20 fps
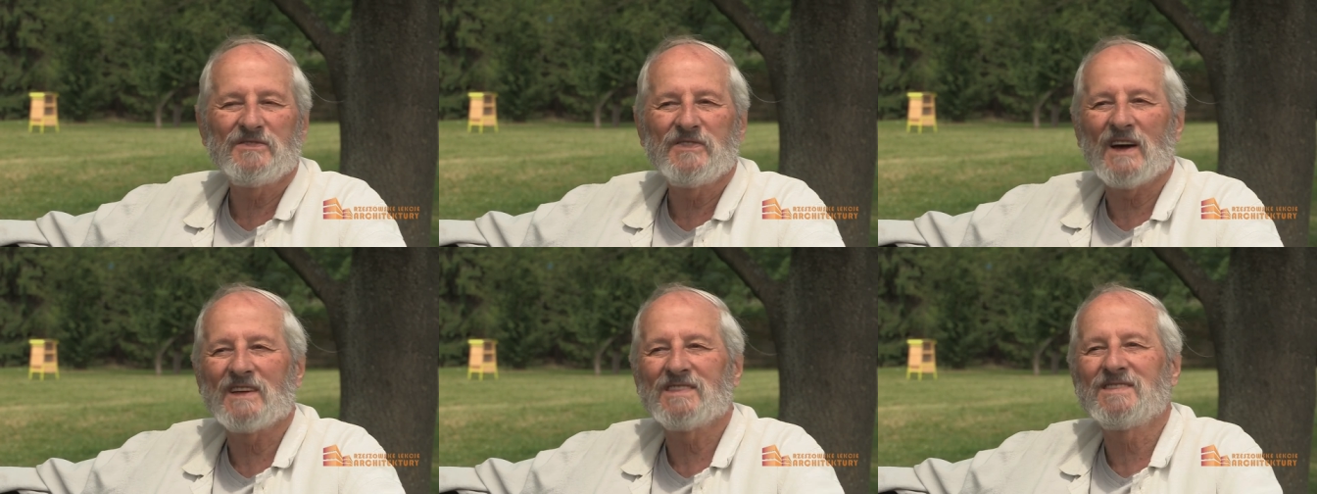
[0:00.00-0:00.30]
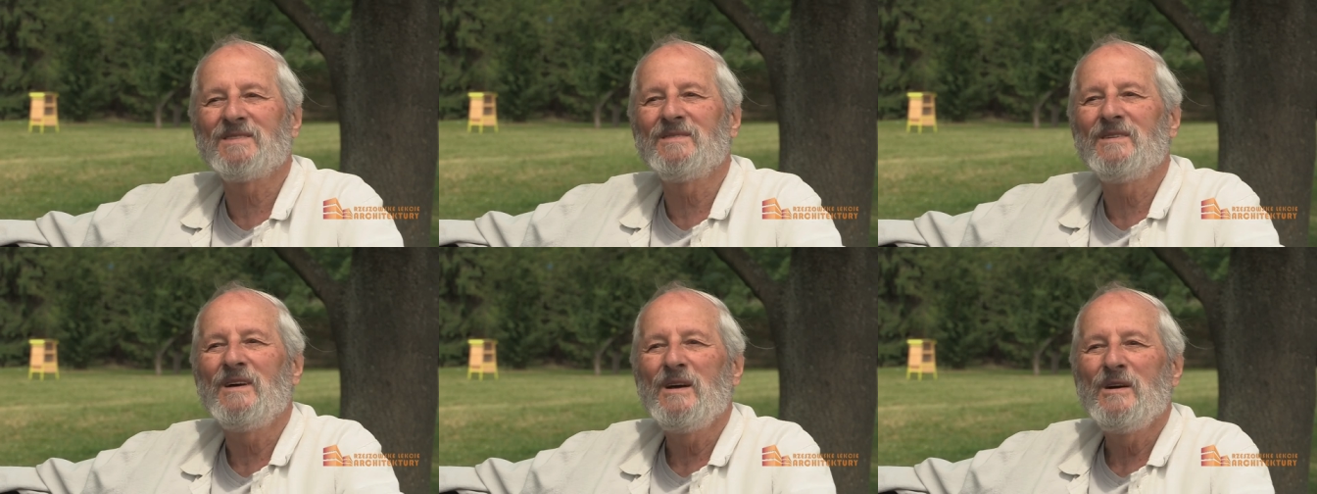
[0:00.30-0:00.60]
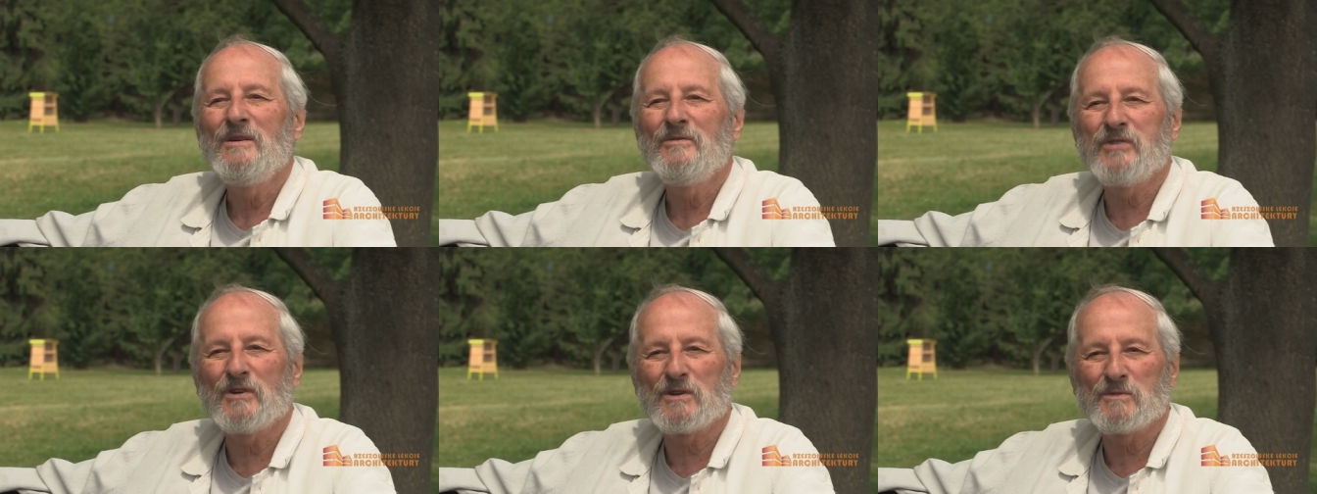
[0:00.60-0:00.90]
kwiaty
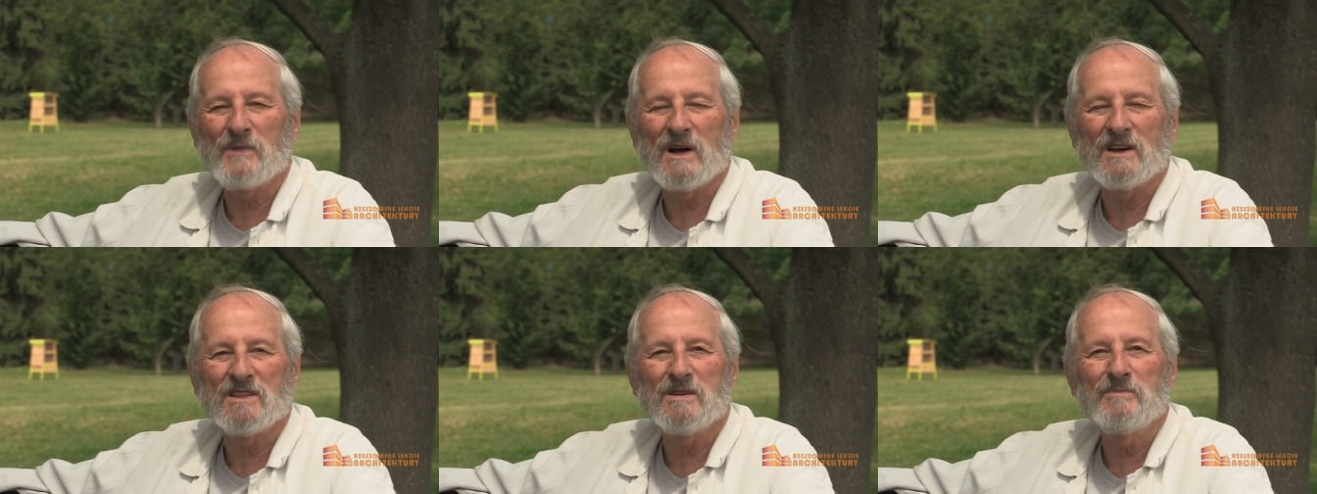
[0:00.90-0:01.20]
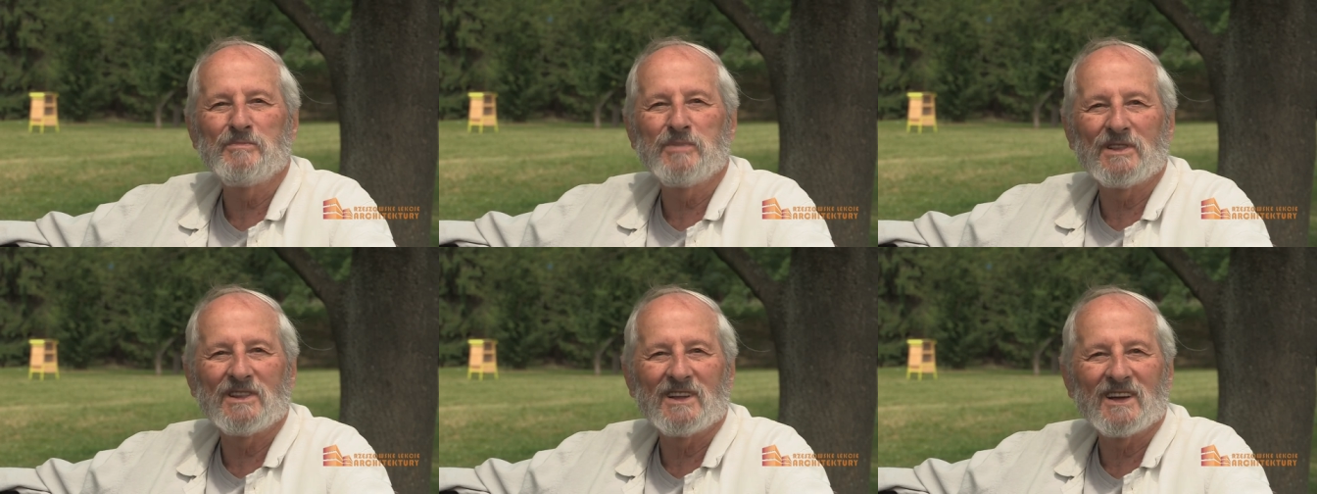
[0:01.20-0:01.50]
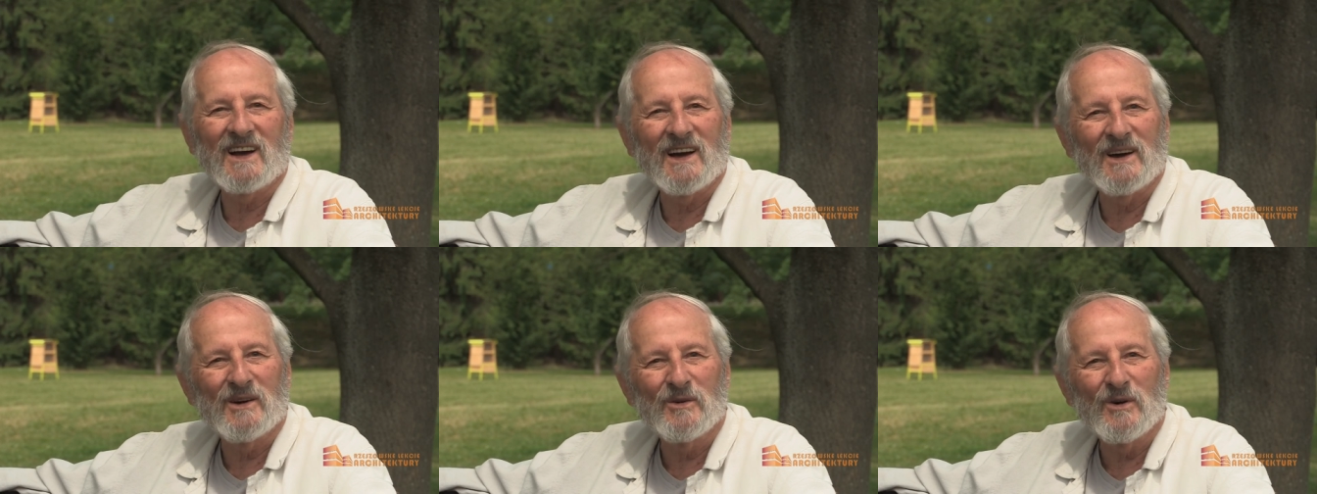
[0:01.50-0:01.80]
formalnie
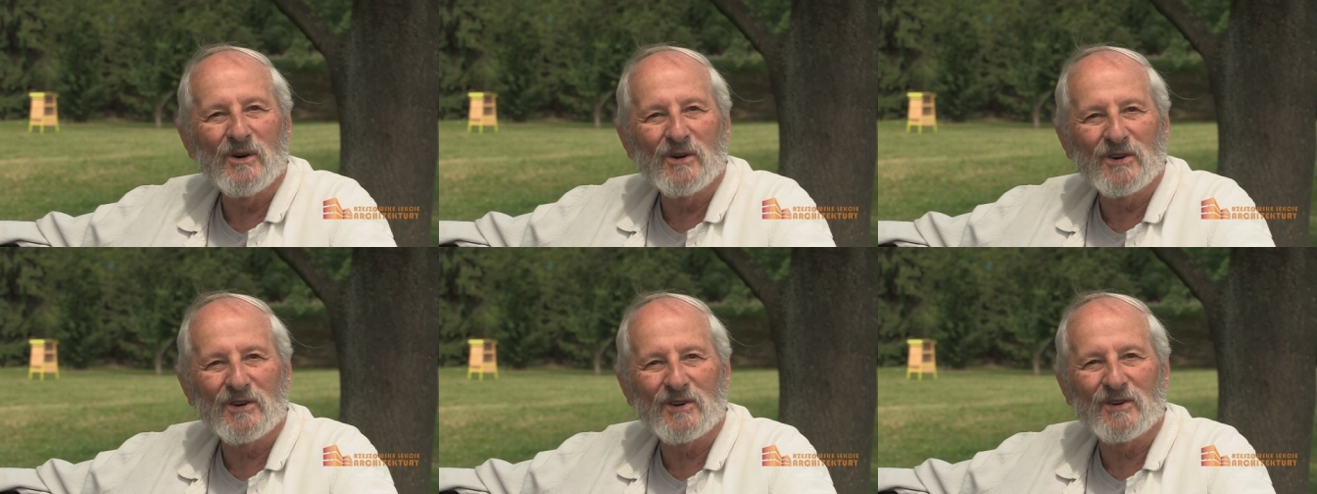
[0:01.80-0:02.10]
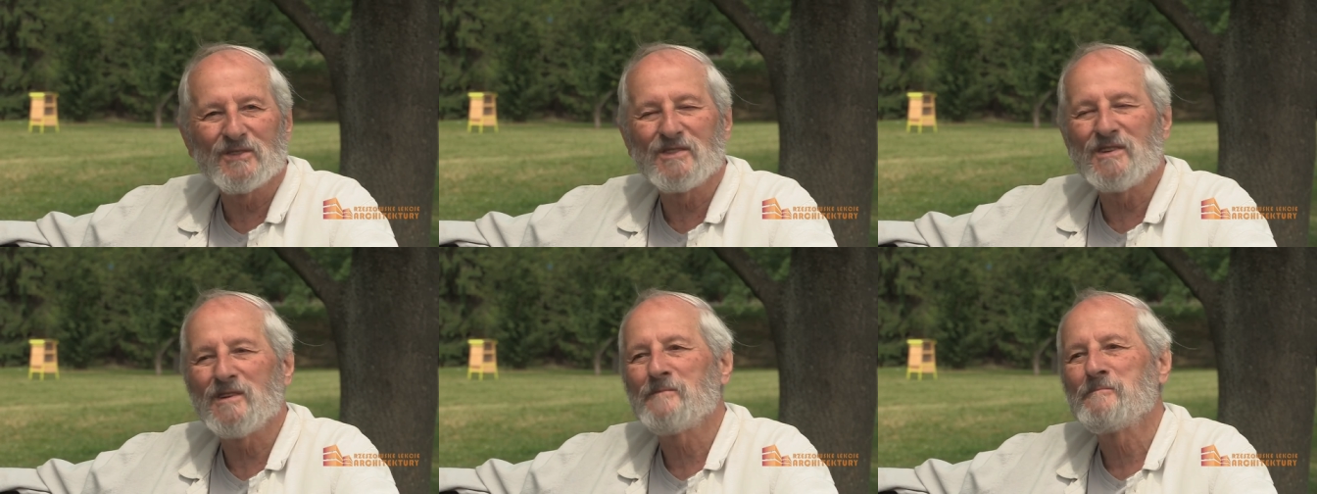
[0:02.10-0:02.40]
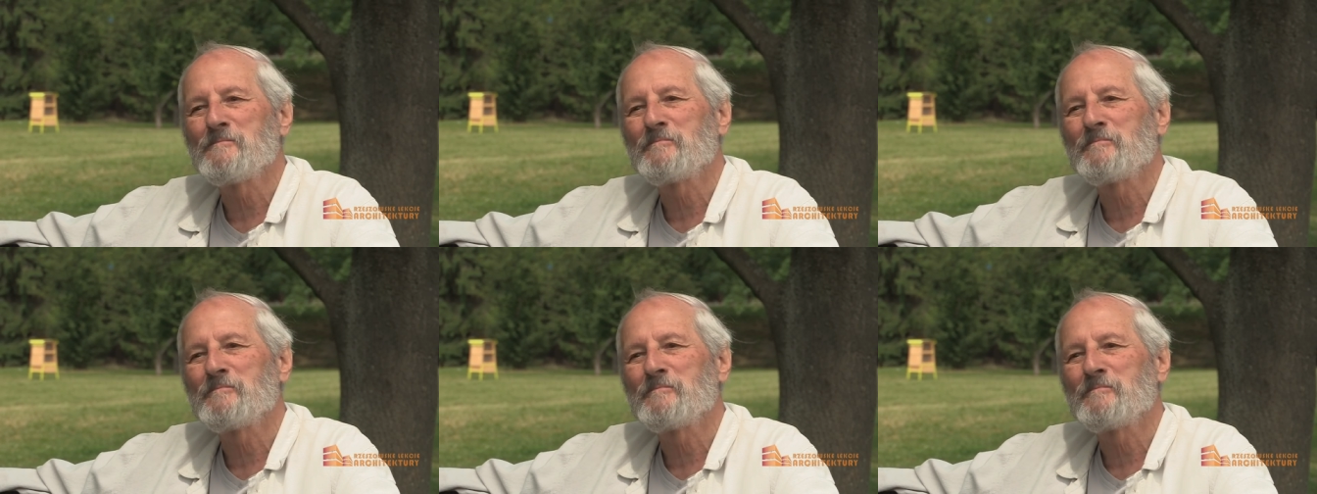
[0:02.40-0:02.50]
podlegają ochronie.